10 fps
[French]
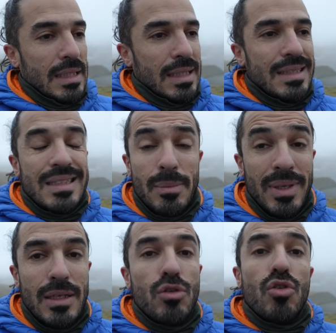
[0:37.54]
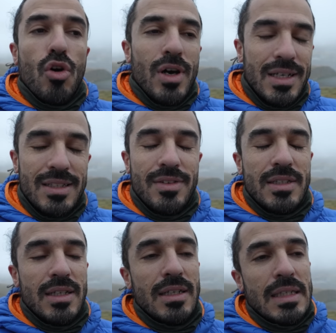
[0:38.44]
Et si c'est pas dégueu, on reste avec
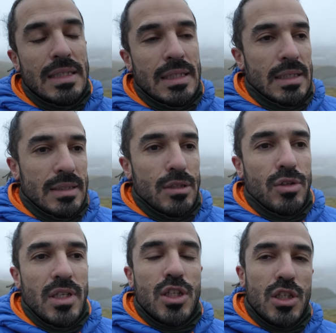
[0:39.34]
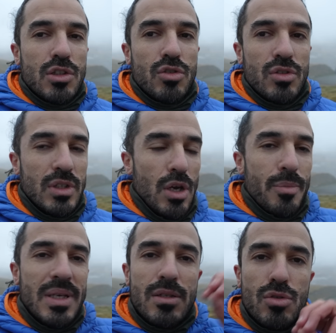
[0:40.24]
ça. Sinon, il y a des chances qu'il y ait un
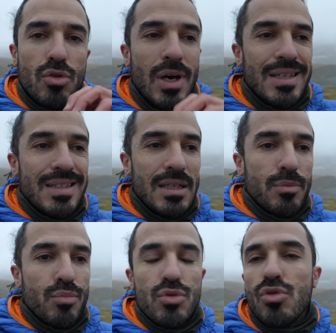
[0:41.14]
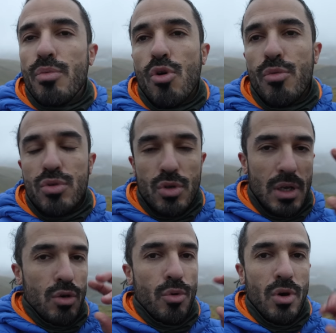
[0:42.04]
mix euh, A7 plus GoPro, puisque la
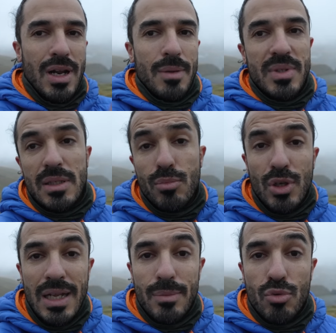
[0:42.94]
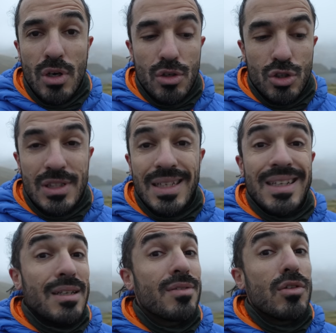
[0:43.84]
GoPro elle a les petites bonnettes pour enregistrer
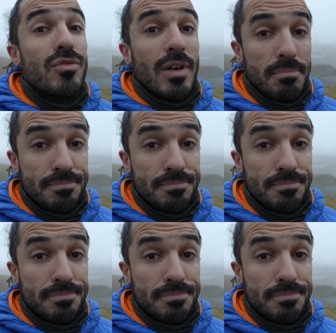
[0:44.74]
quand il fait du vent.